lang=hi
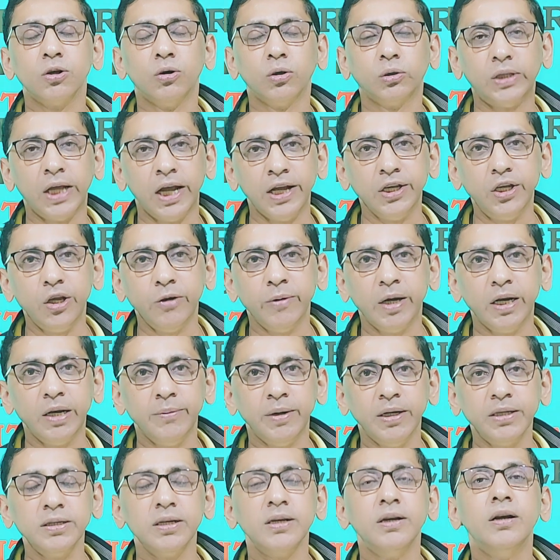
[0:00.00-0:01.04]
सो थैंक यू
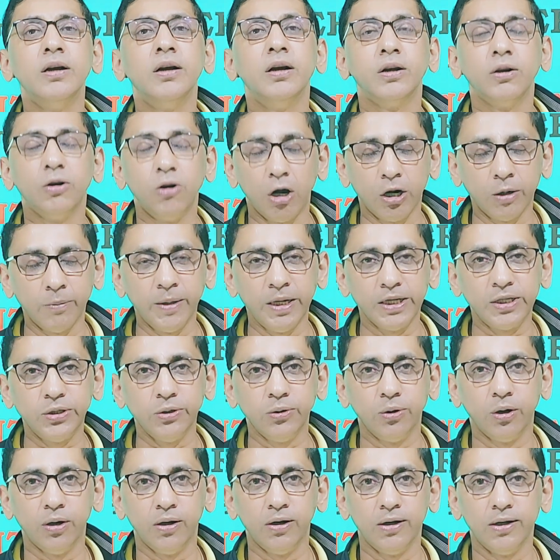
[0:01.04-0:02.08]
वेरी मच गॉड
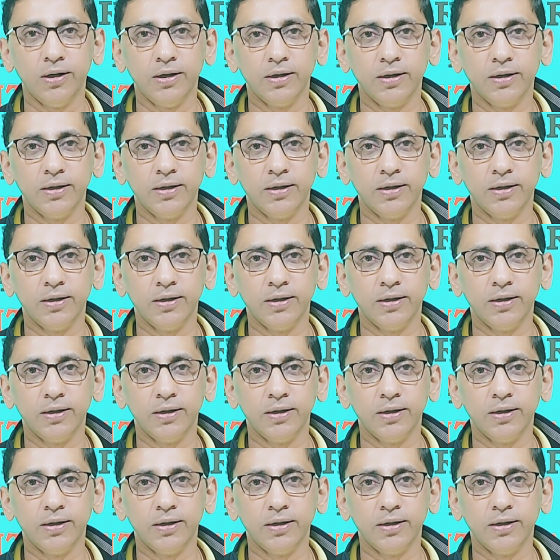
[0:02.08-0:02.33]
ब्लेस यू ऑल